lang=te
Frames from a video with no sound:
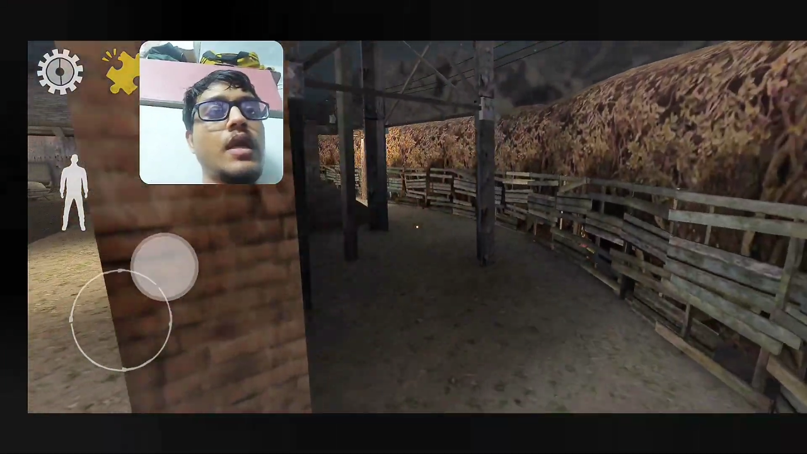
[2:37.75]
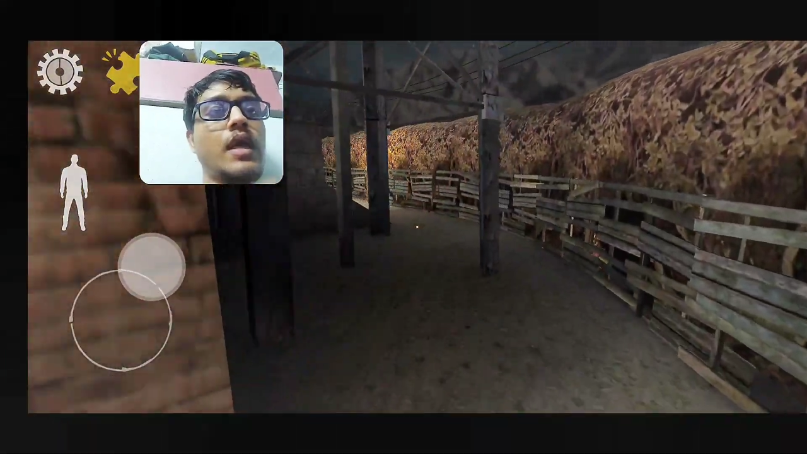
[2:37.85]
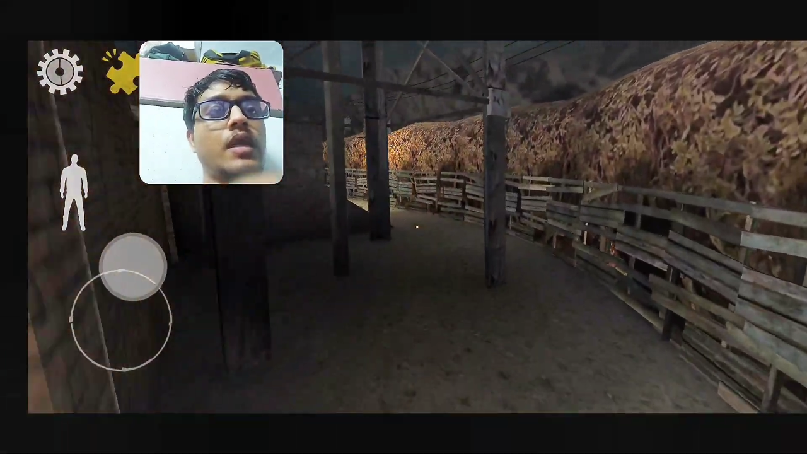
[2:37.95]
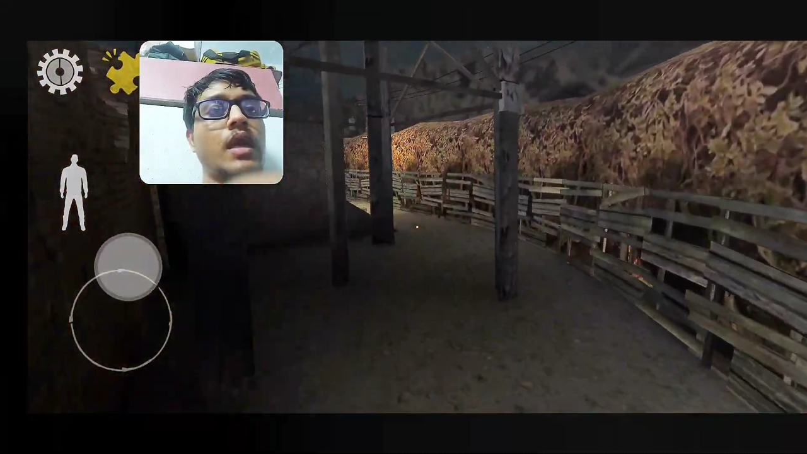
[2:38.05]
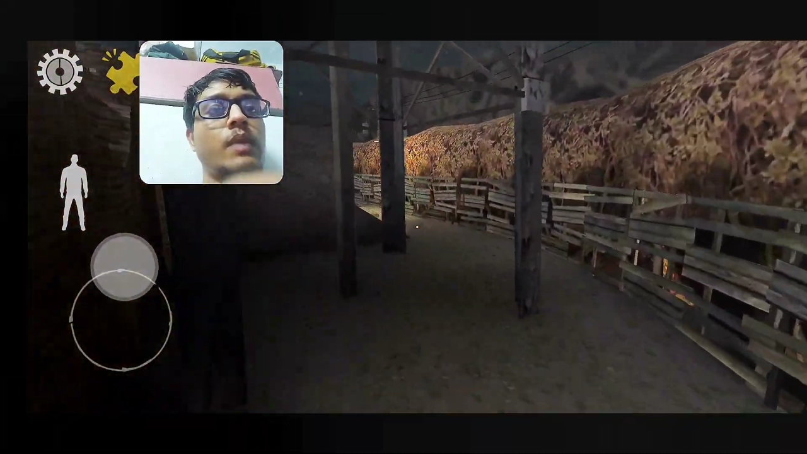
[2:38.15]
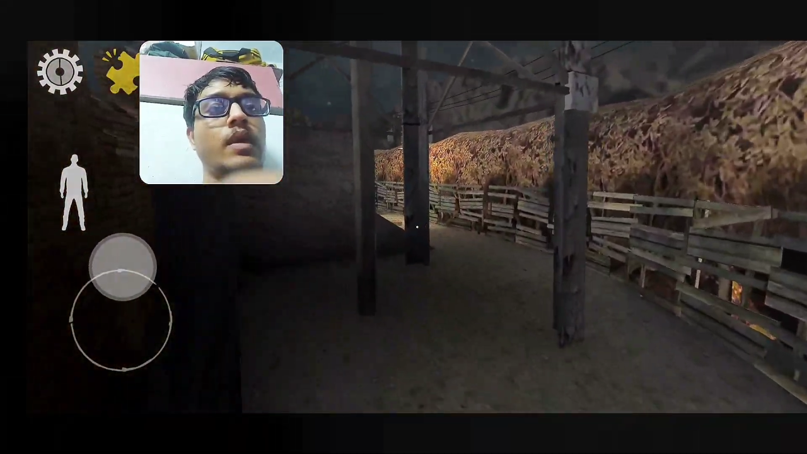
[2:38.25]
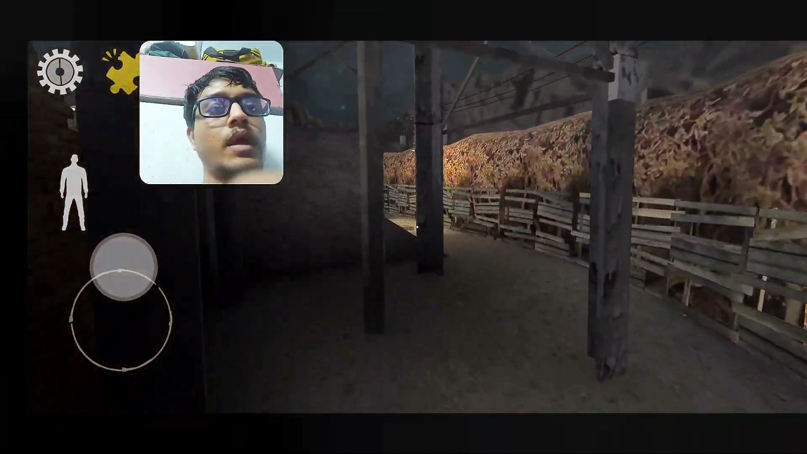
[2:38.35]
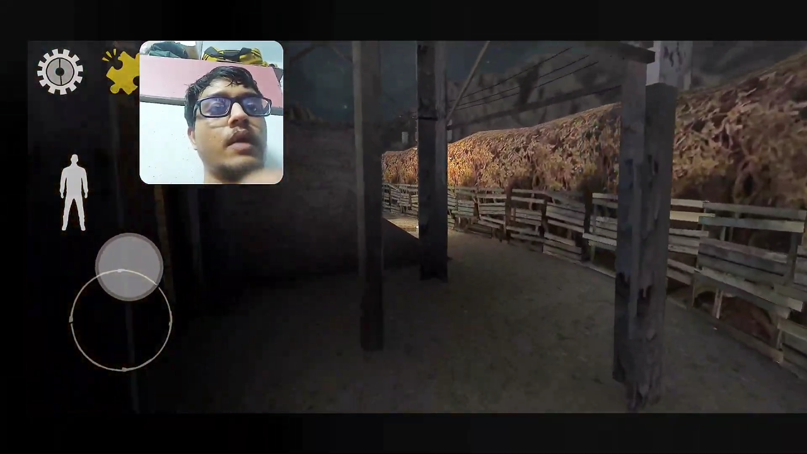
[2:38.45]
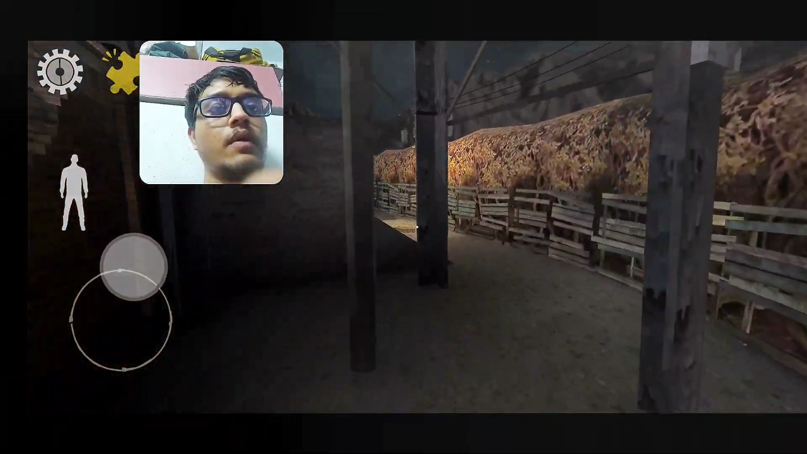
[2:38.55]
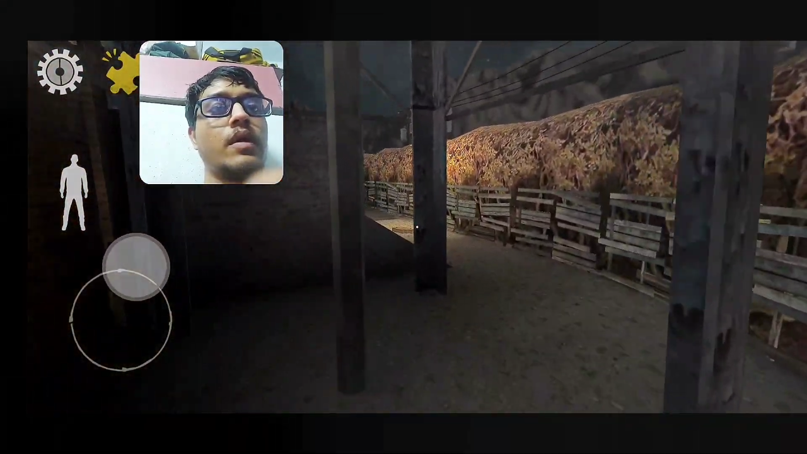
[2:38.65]
అది కెమెరా
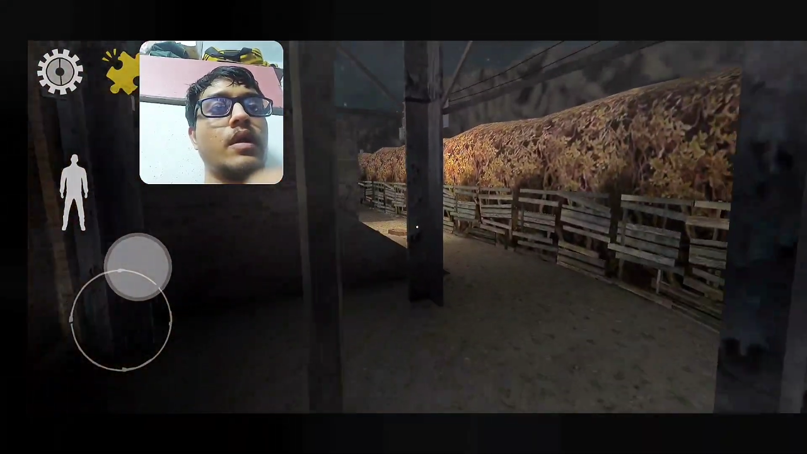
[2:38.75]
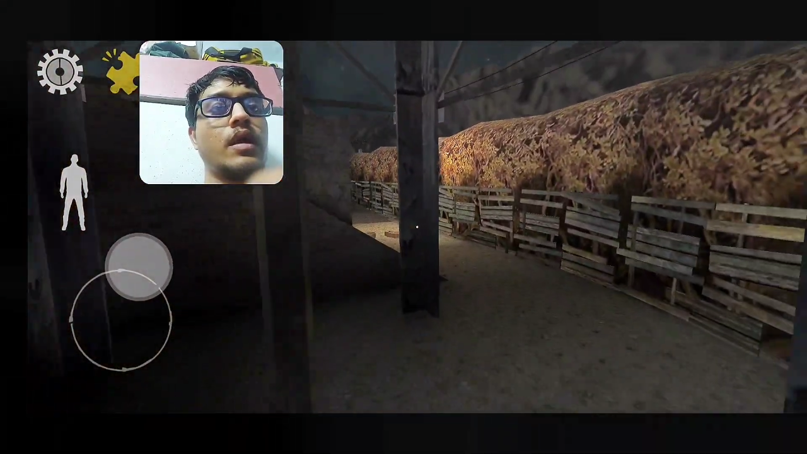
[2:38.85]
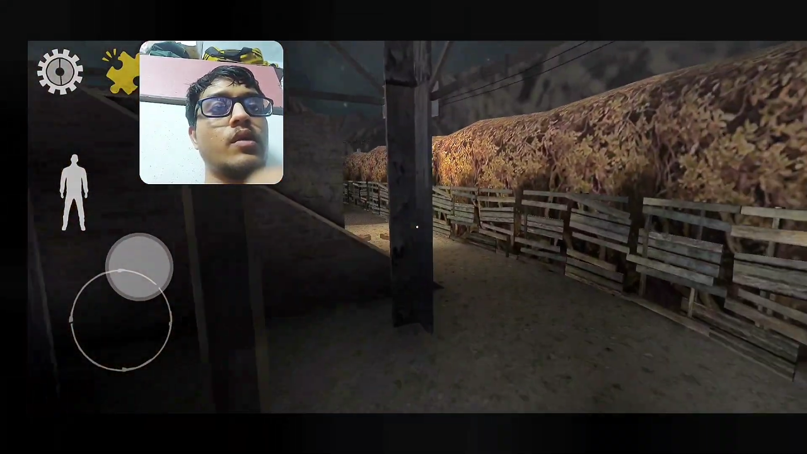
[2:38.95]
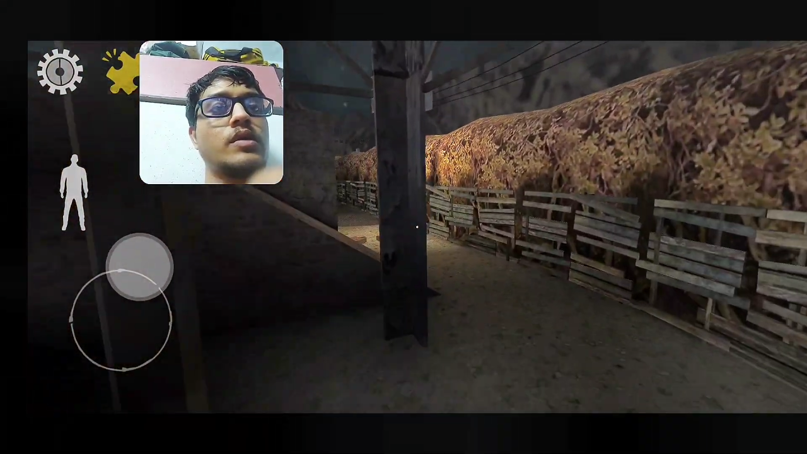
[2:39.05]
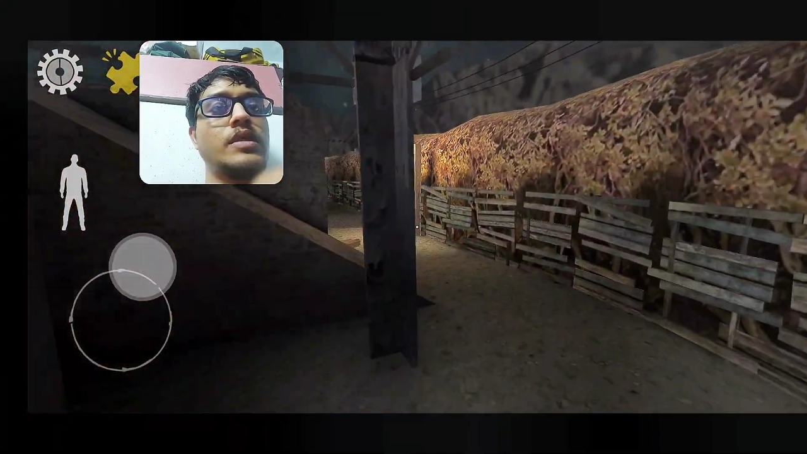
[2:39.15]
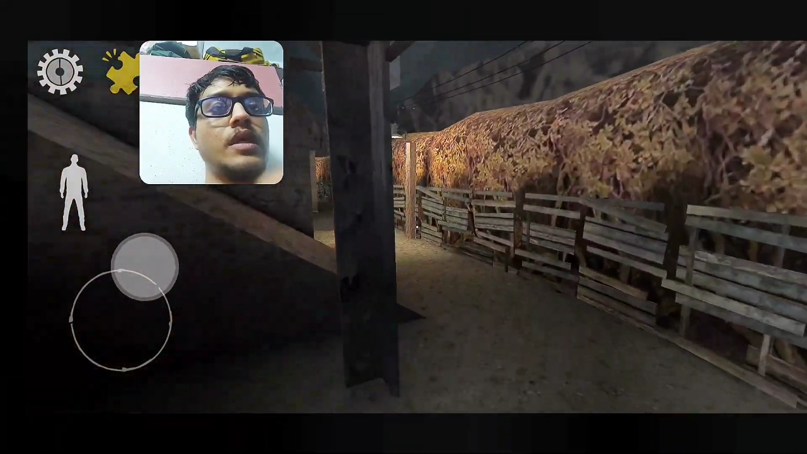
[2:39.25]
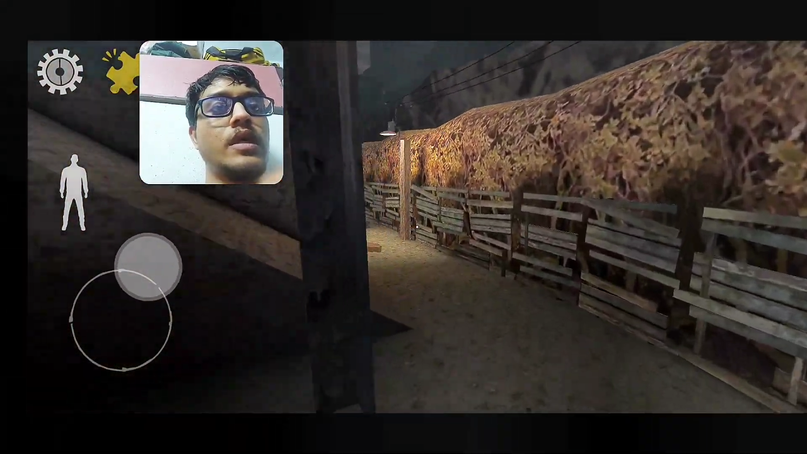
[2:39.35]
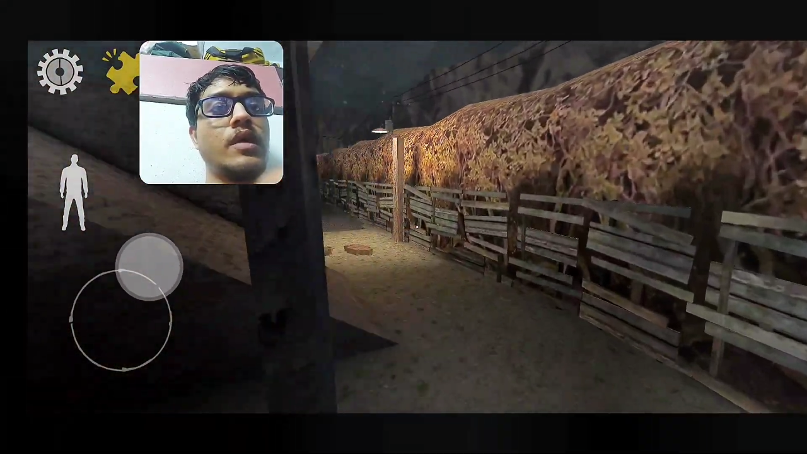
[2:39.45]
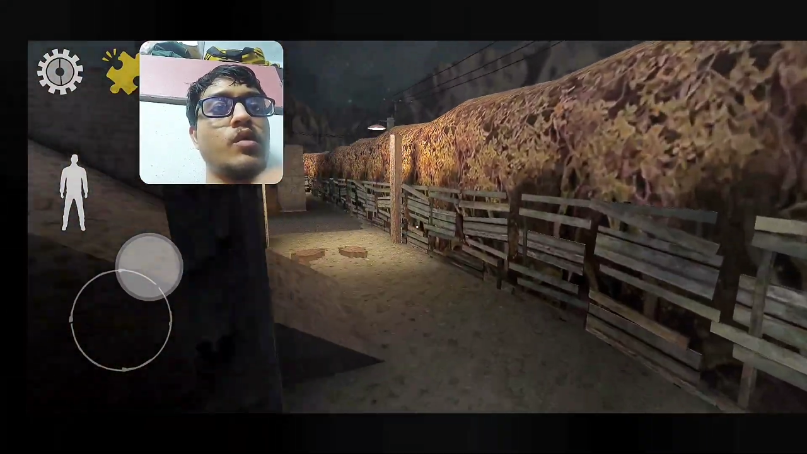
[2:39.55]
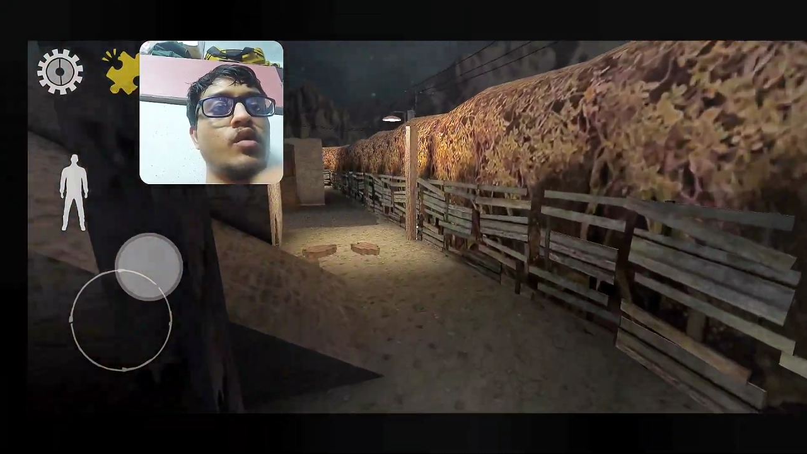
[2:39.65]
కావాలంటే అది ఒక
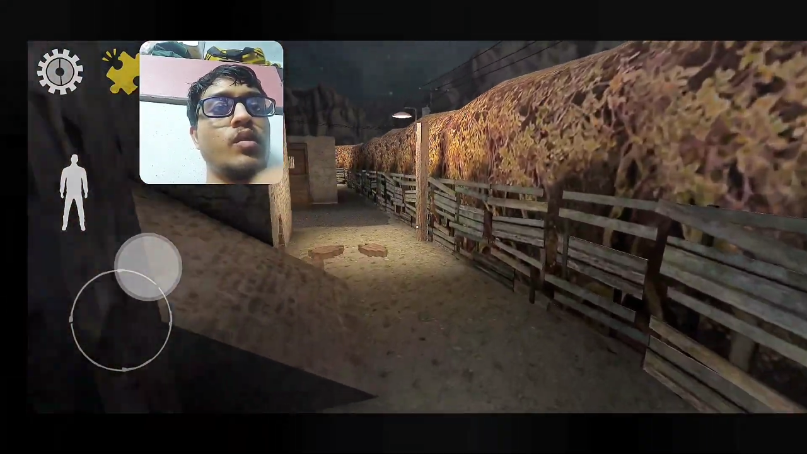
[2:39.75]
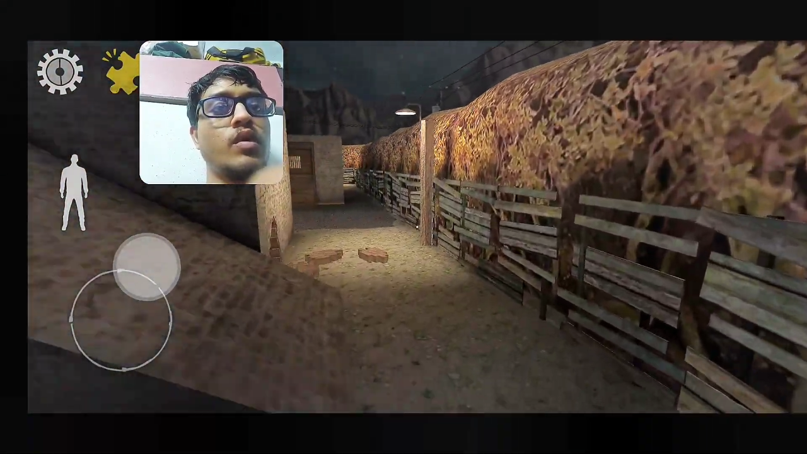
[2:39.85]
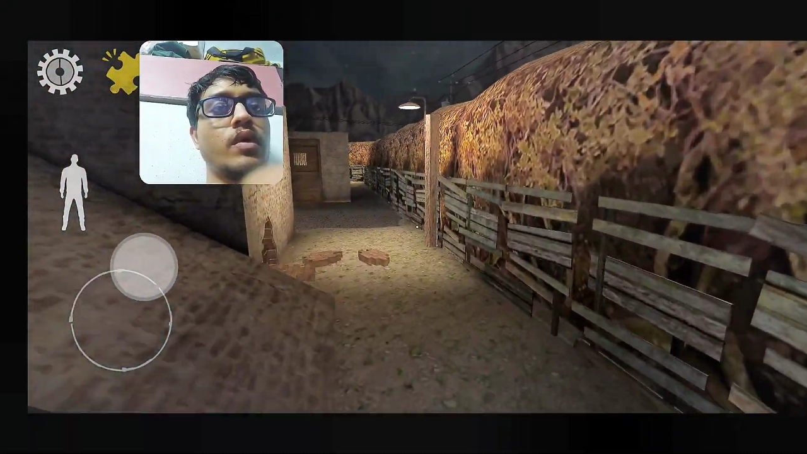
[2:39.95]
సీక్రెట్ రూమ్లో